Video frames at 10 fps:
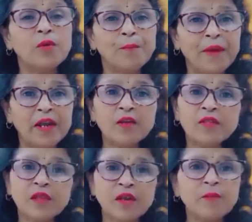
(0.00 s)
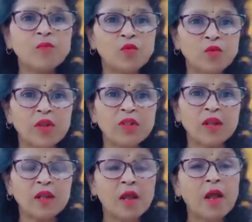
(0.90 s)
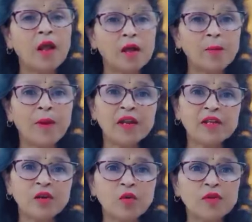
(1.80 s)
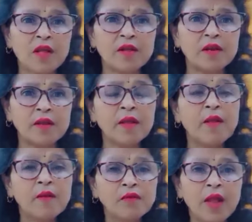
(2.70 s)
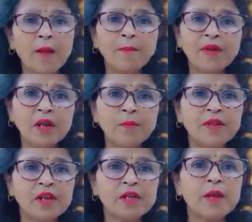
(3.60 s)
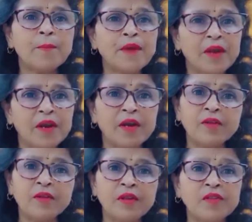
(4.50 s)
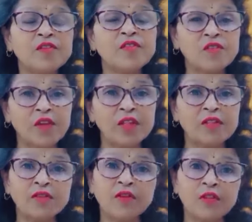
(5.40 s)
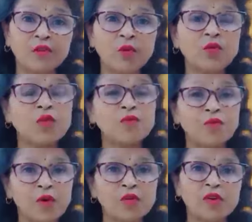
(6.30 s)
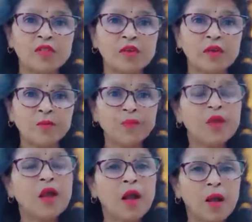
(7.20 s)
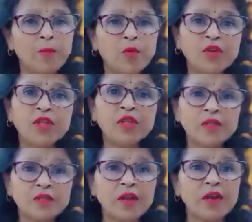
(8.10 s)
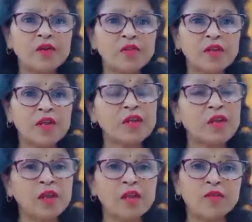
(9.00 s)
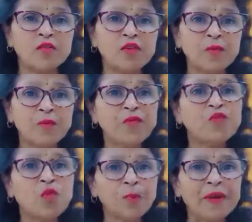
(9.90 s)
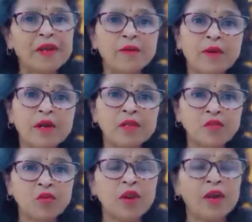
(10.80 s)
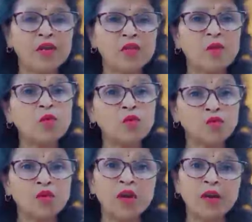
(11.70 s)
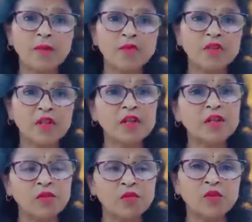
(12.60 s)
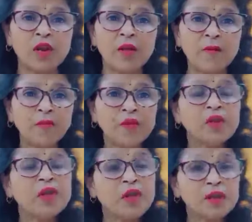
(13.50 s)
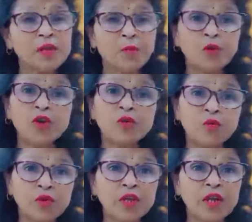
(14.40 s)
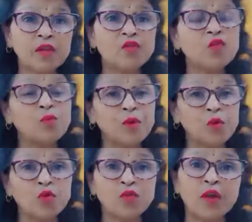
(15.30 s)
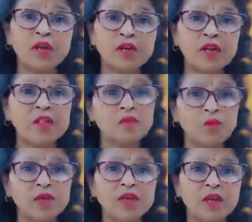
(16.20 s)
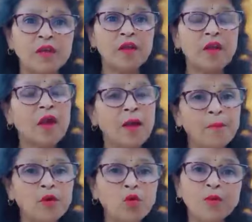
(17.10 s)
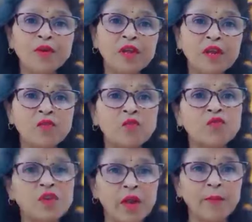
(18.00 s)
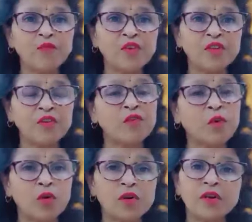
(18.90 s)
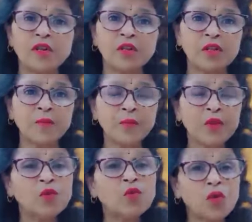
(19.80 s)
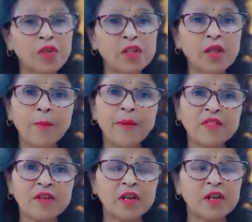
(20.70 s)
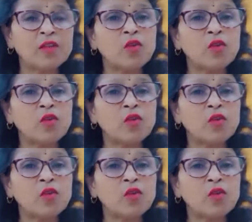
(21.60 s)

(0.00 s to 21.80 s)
पहले उसका नाम दूसरा था हर बार ये लोग क्या कर रहे हैं नाम बदल बदल के अपना ऐड दे रहे हैं जिससे ज़्यादा से ज़्यादा लोगों से हम फ्रॉड कर सकें आपको यदि इसका ऐड दिखे ये ना सोचे जो पहले वाला जो ऐड था वो दूसरा नाम से था ये दूसरा है लेकिन प्रोडक्ट वही है जो बिल्कुल सारे ड्रेस वही है आप बिल्कुल भी ये ना सोचें नाम चेंज है चलो ऑर्डर कर देते हैं क्योंकि यदि आप ऐसा करेंगे तो